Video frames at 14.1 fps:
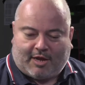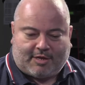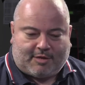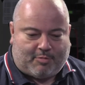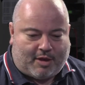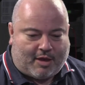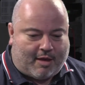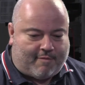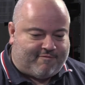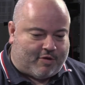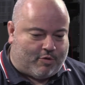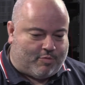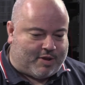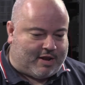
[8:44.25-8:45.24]
Deswegen haben
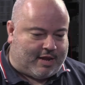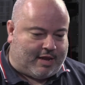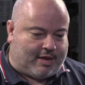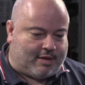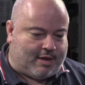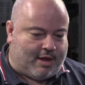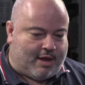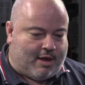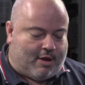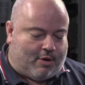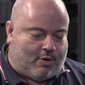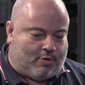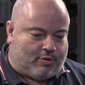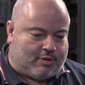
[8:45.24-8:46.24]
wir überlegt,
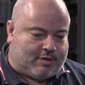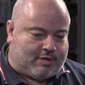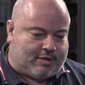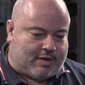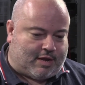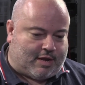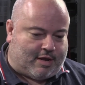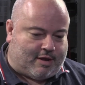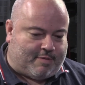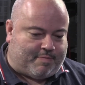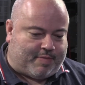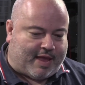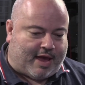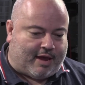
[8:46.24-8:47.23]
uns äh,
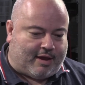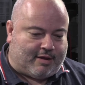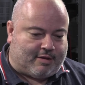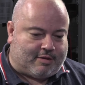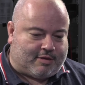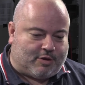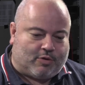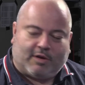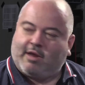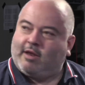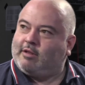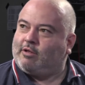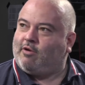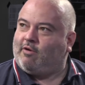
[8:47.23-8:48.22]
einen
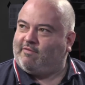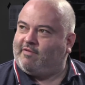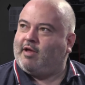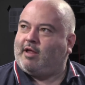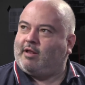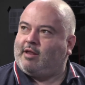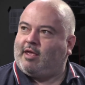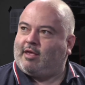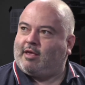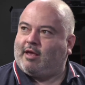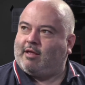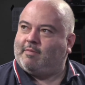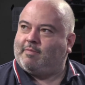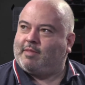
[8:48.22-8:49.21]
sogenannten
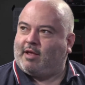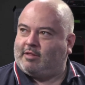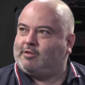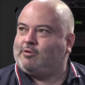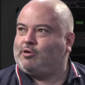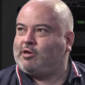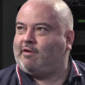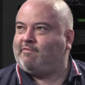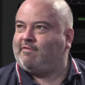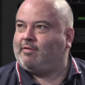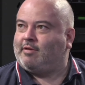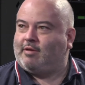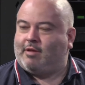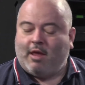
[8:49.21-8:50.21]
Kofferanhänger
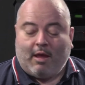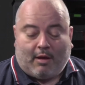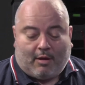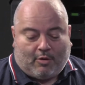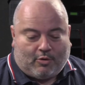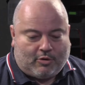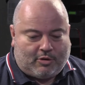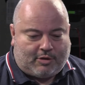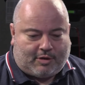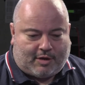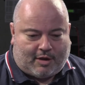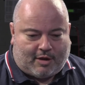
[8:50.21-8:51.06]
anzuschaffen. Und